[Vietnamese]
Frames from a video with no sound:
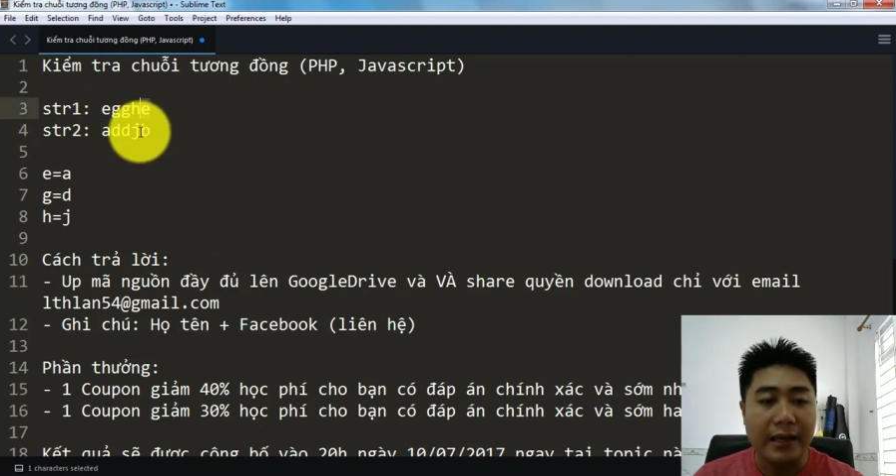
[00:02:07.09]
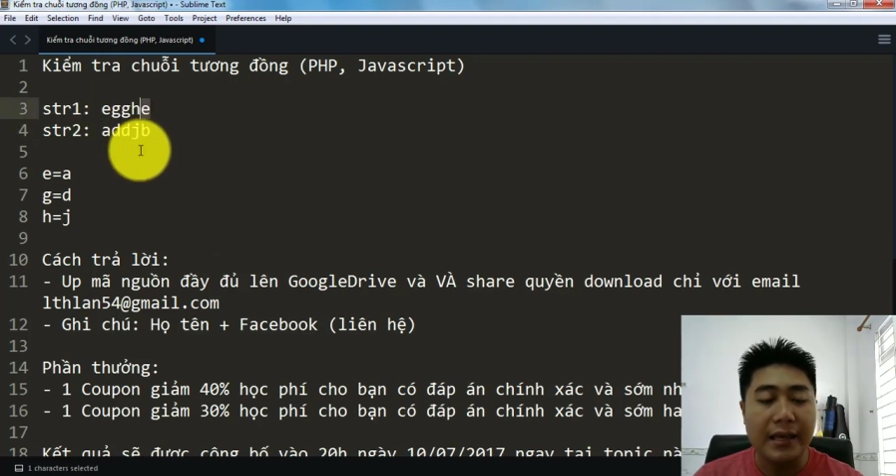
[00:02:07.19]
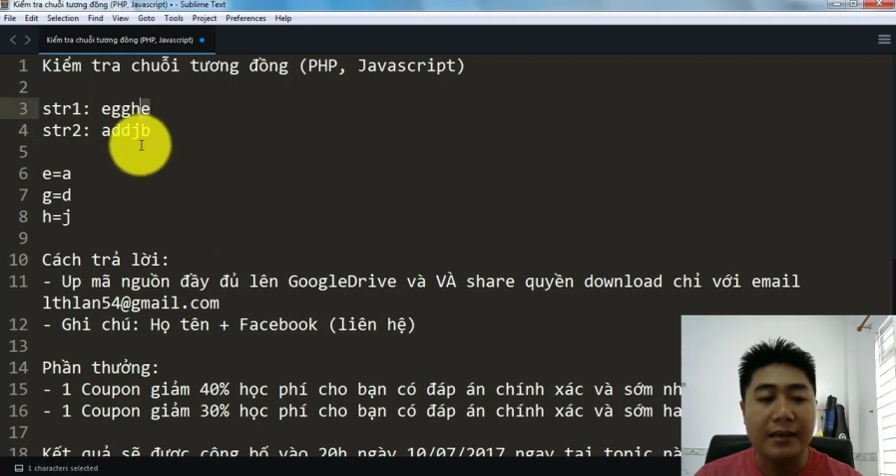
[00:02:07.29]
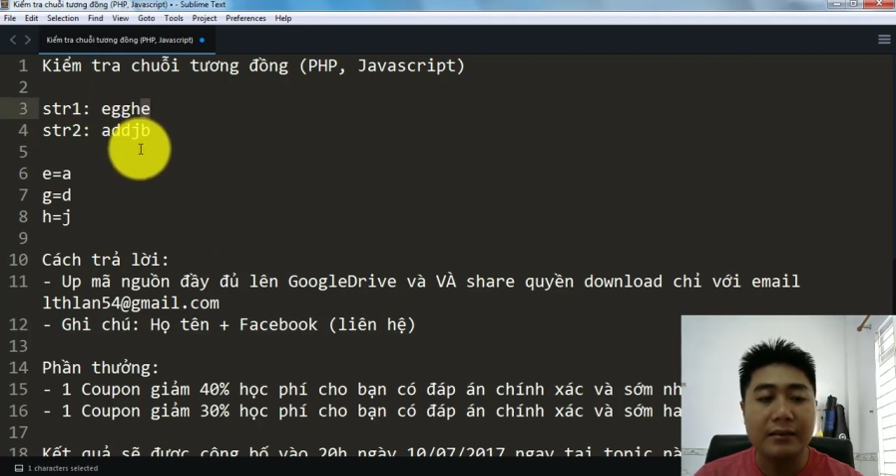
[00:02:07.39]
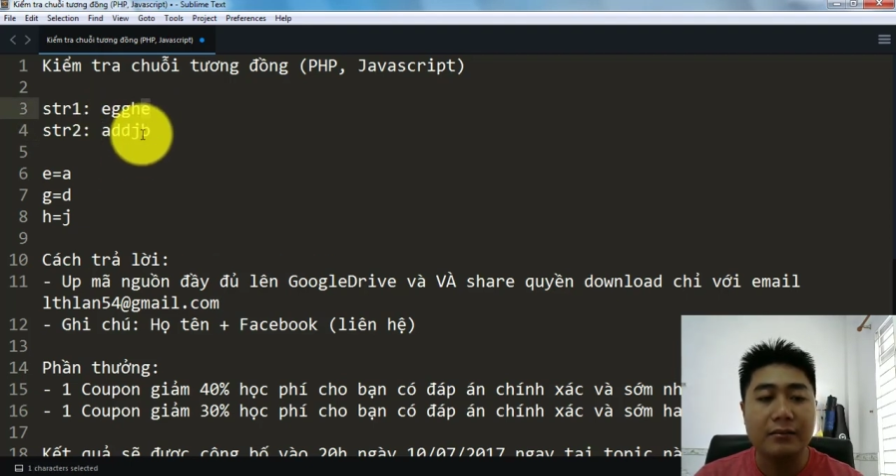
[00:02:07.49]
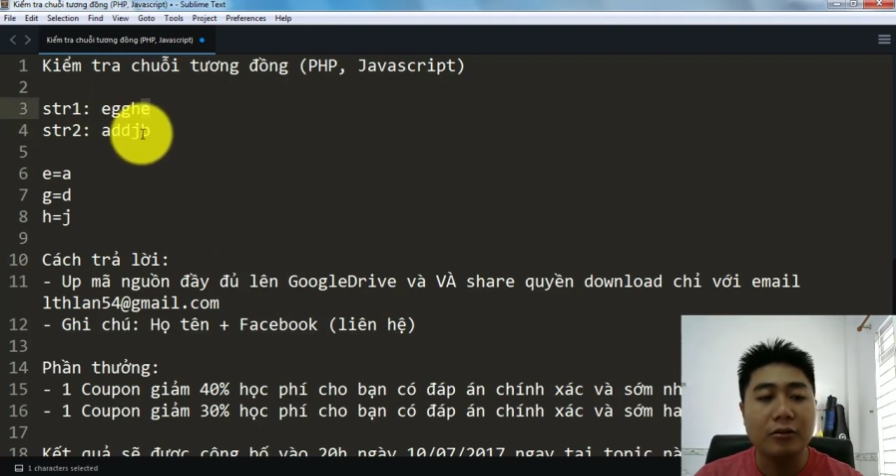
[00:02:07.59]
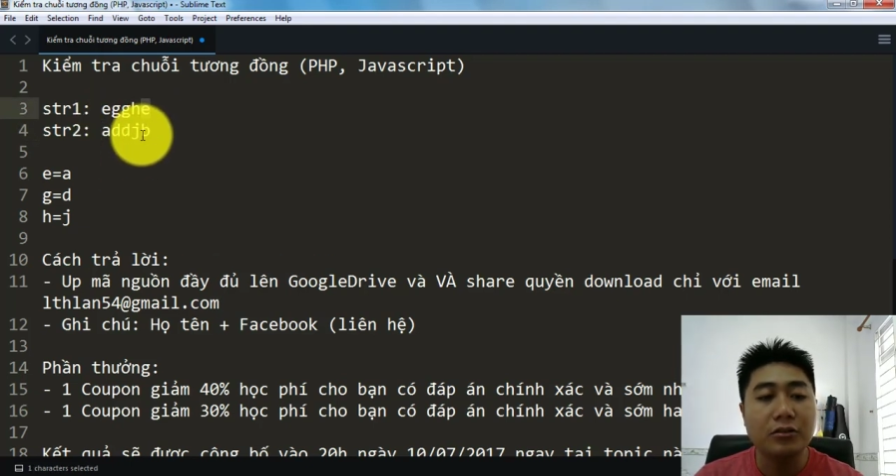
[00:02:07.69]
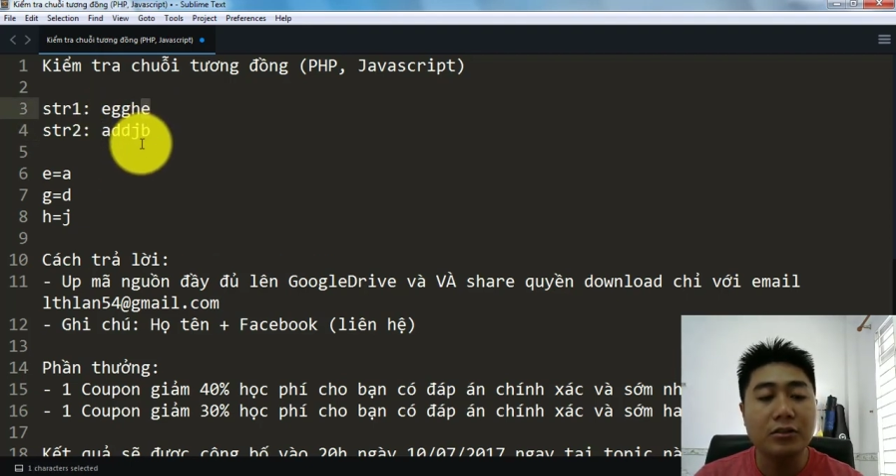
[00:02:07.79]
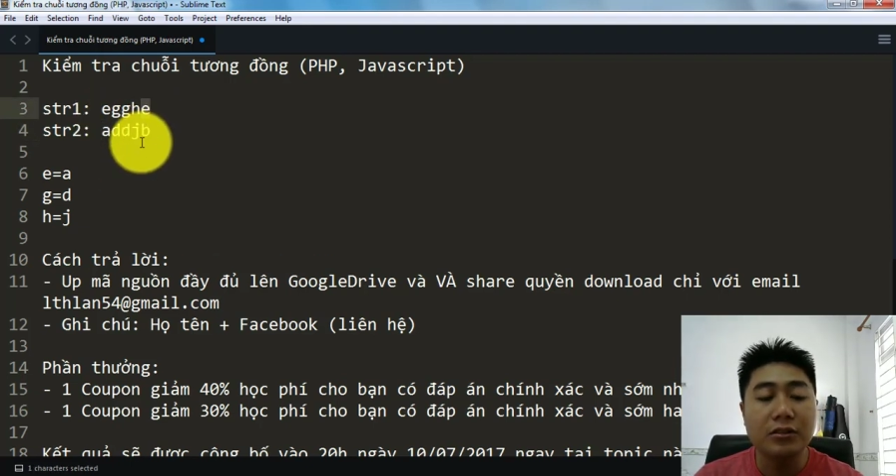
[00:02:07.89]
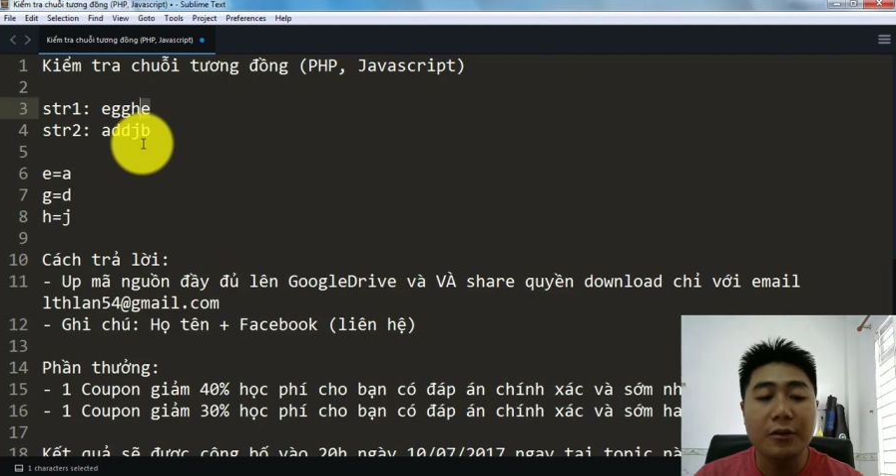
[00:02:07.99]
E nó
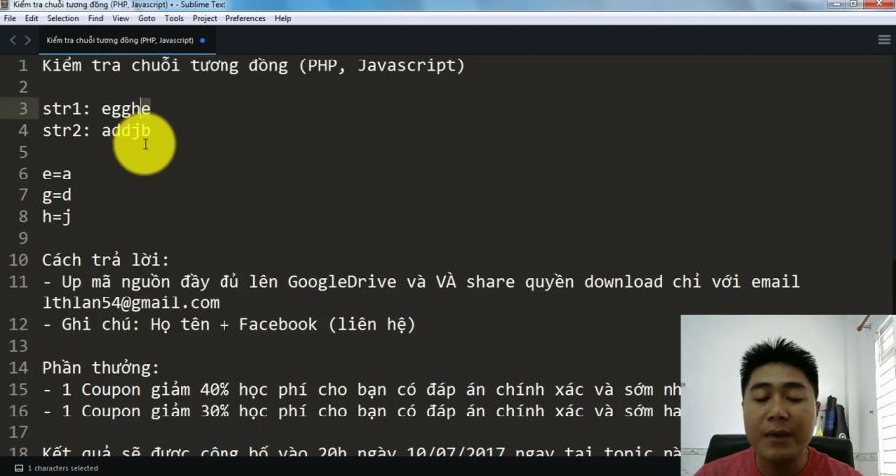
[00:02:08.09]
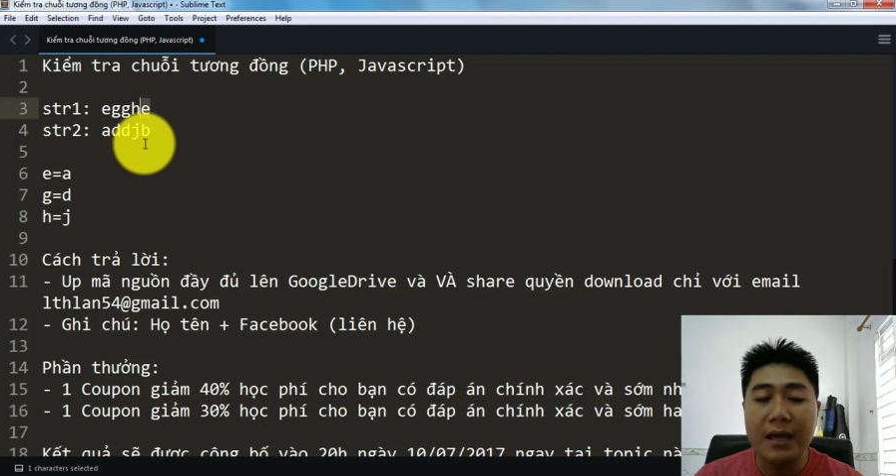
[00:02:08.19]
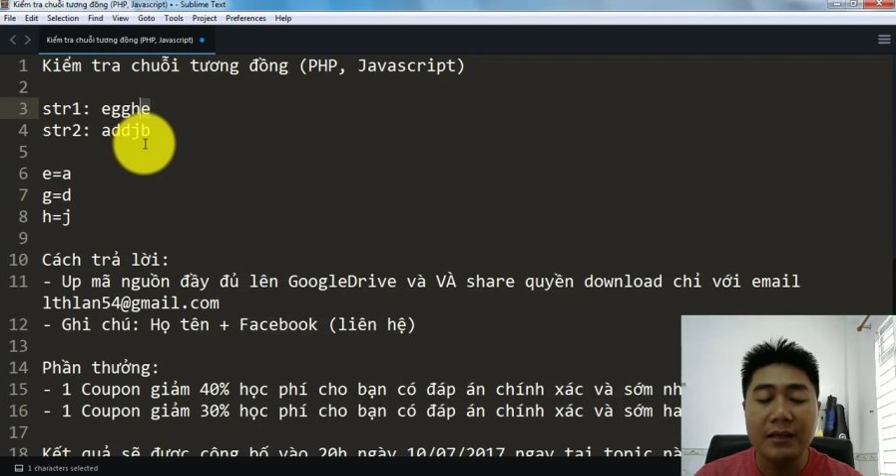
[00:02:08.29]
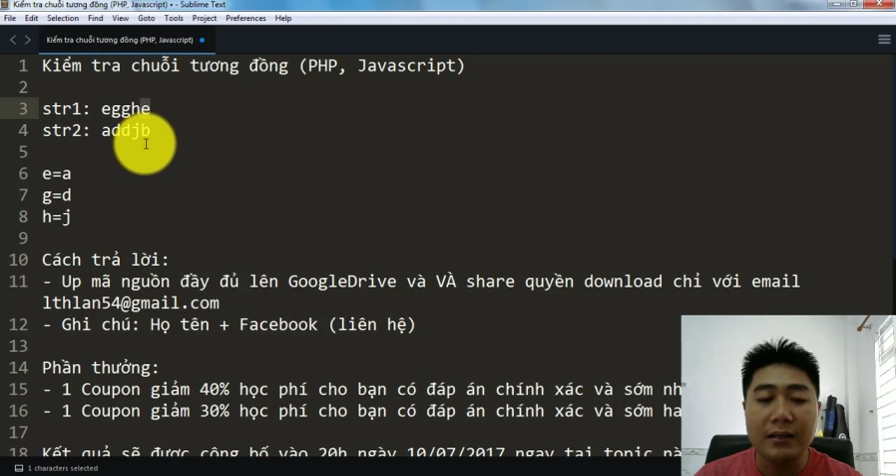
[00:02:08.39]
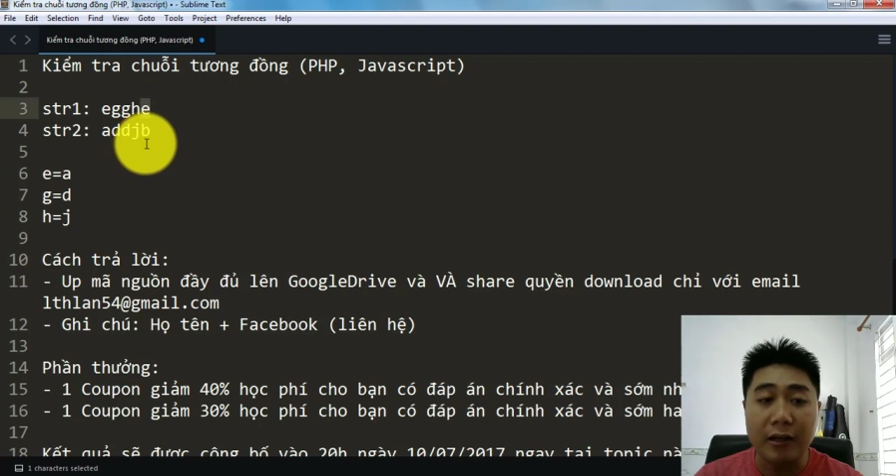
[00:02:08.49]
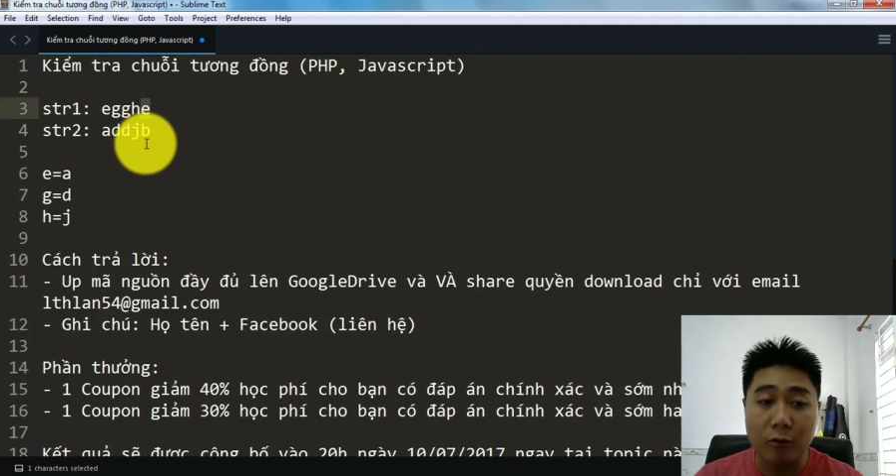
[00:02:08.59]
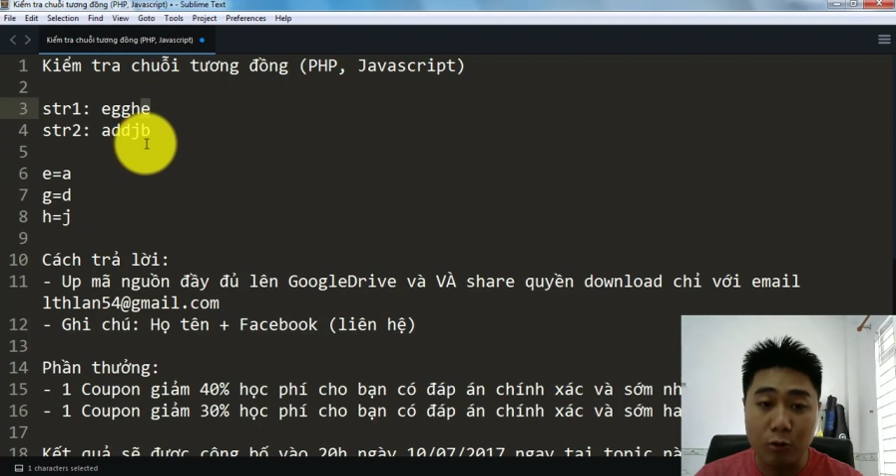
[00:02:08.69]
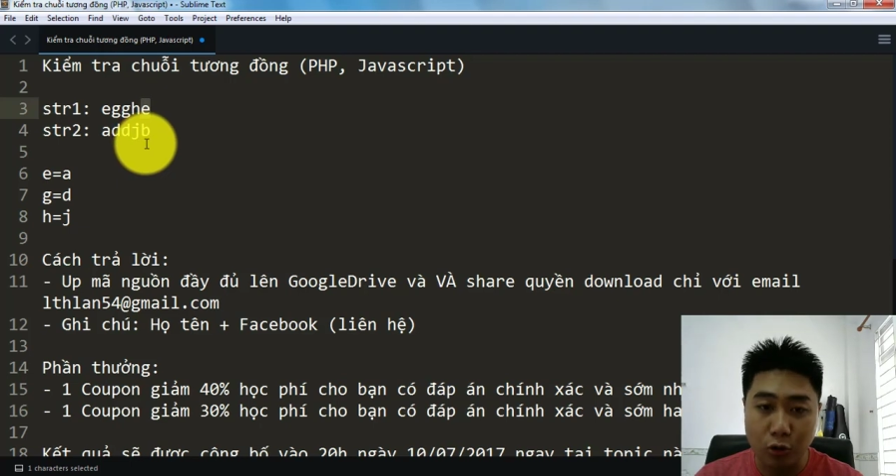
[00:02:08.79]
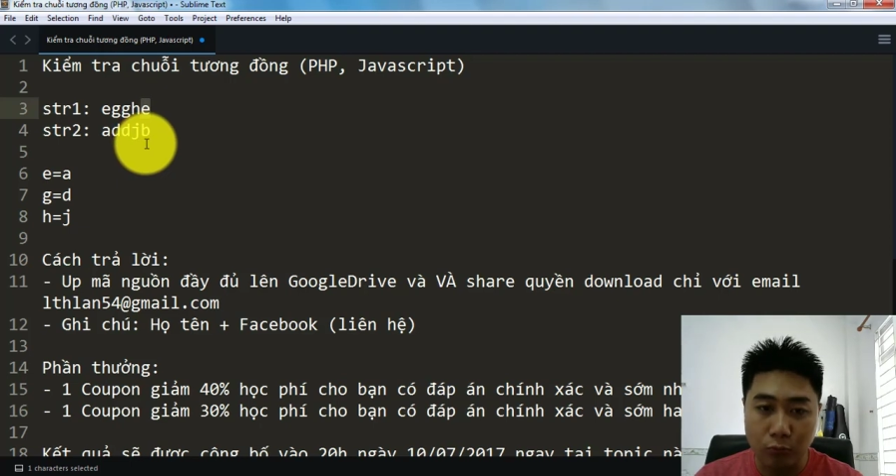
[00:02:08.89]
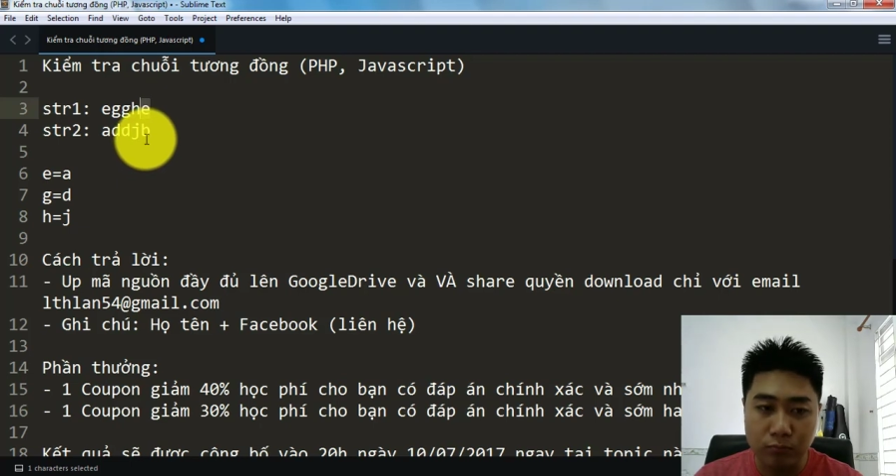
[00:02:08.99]
tương đương với B là không
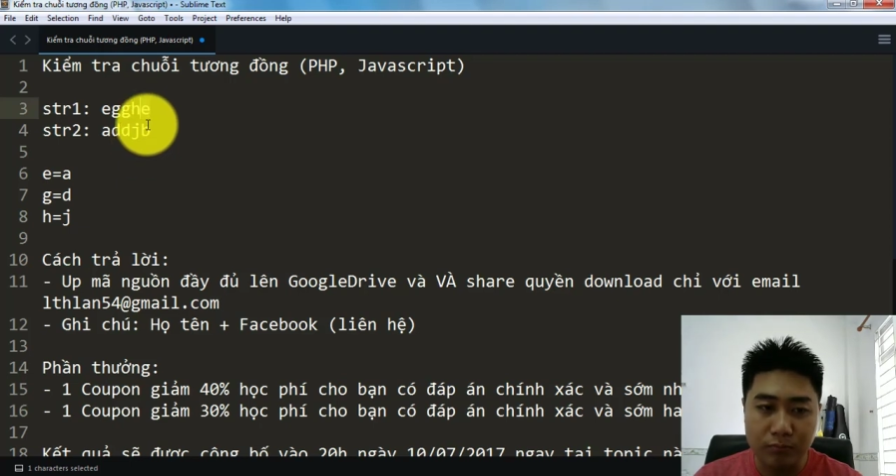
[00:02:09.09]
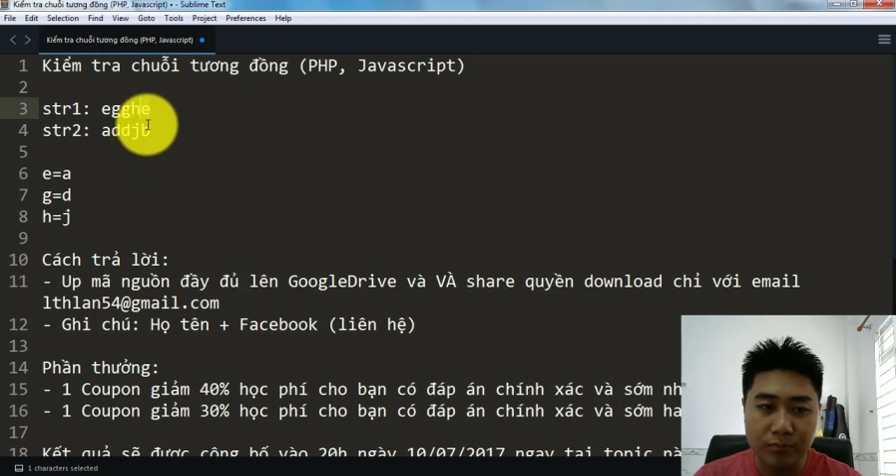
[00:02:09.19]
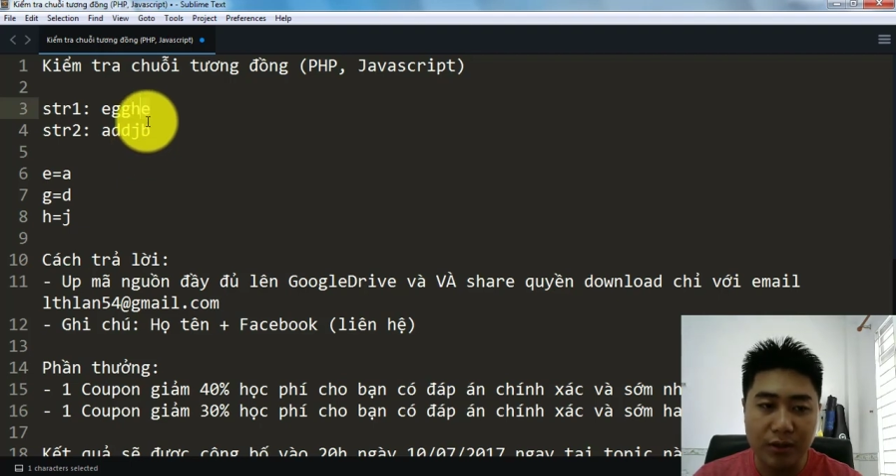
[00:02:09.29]
có đúng.